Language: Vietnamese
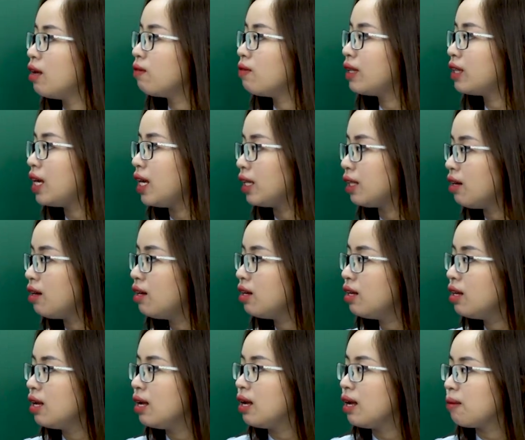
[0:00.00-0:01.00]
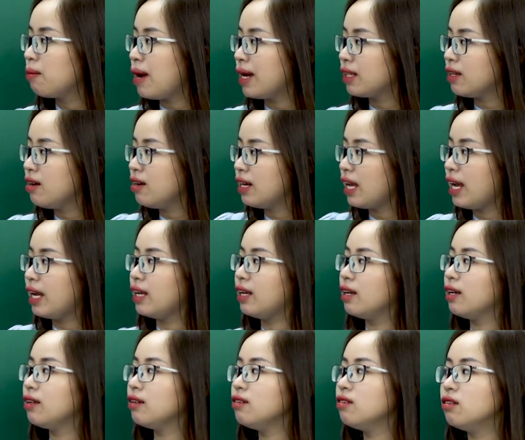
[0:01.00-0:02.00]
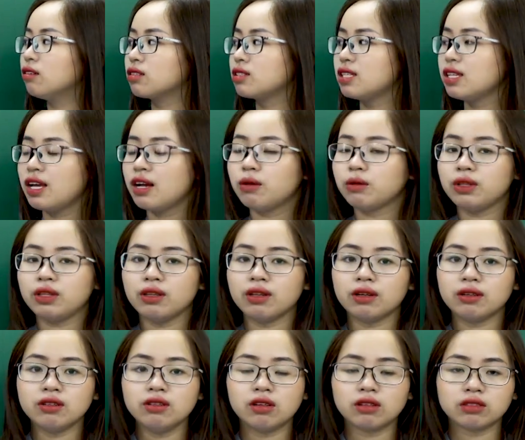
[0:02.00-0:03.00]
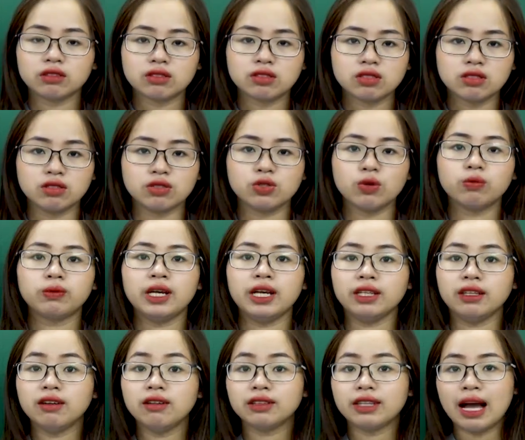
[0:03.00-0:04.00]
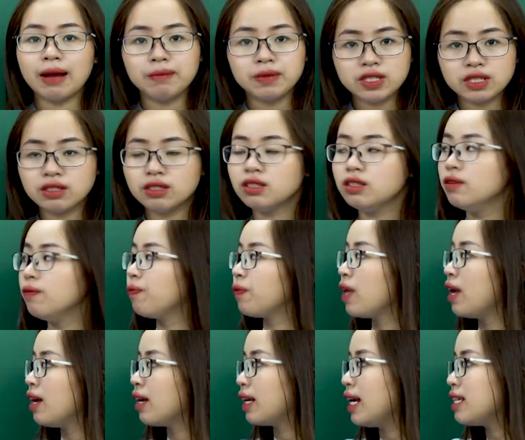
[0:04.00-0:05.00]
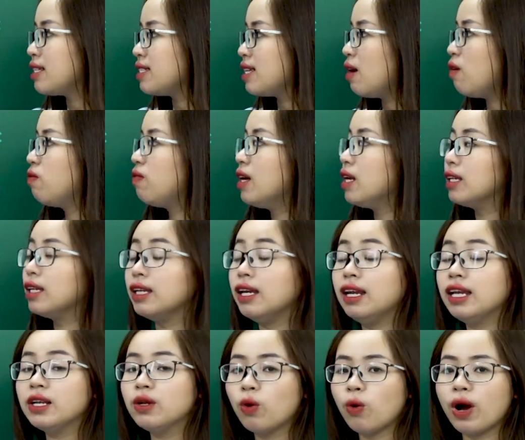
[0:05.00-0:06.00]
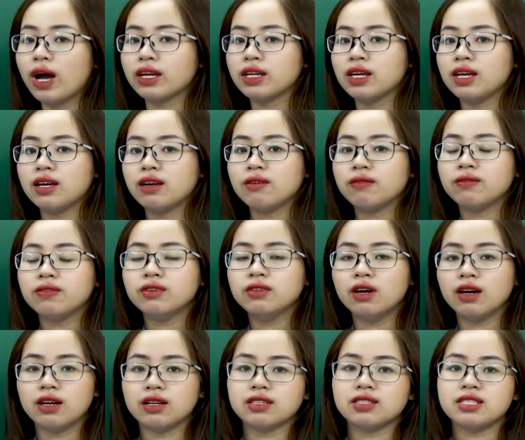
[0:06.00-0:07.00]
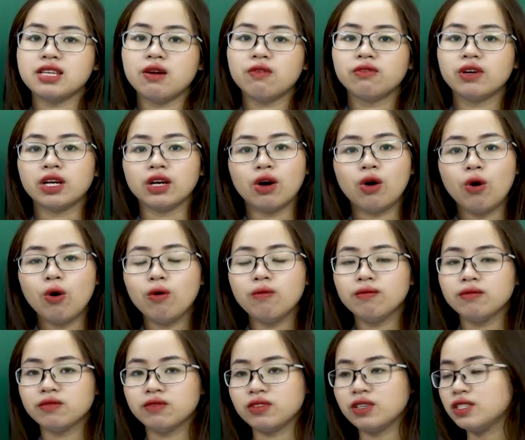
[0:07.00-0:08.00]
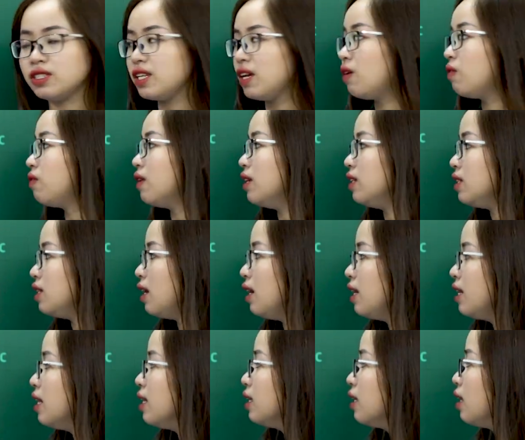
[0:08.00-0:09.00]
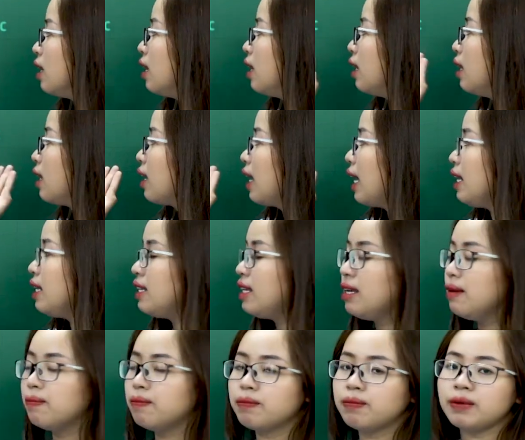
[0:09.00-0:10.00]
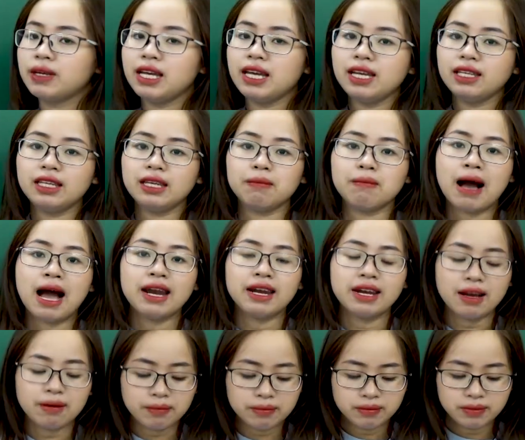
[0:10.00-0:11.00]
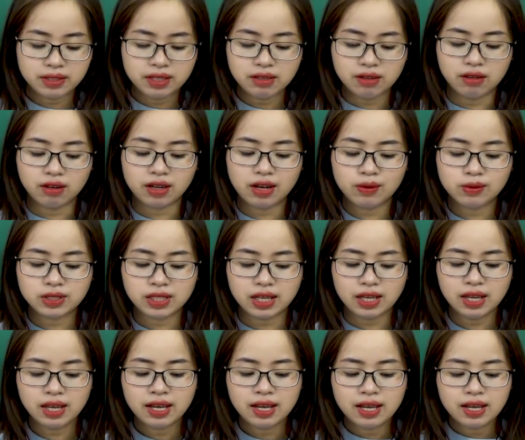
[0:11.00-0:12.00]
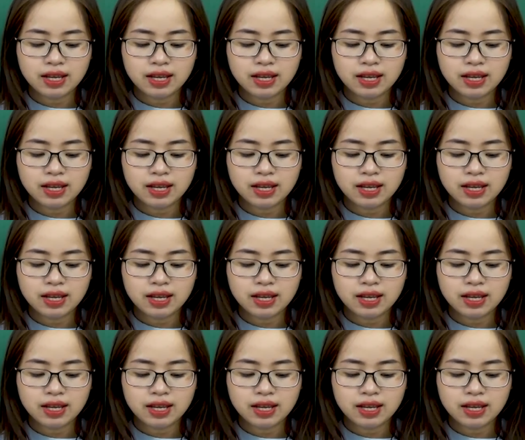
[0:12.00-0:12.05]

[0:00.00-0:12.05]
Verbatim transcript: Về thể thơ, bài thơ này được sử dụng thể thơ 8 chữ. Cách gieo vần thì linh hoạt, vừa gieo vần ôm, vừa gieo vần liền. Ngắt nhịp khi thì 3 năm như ở câu gì?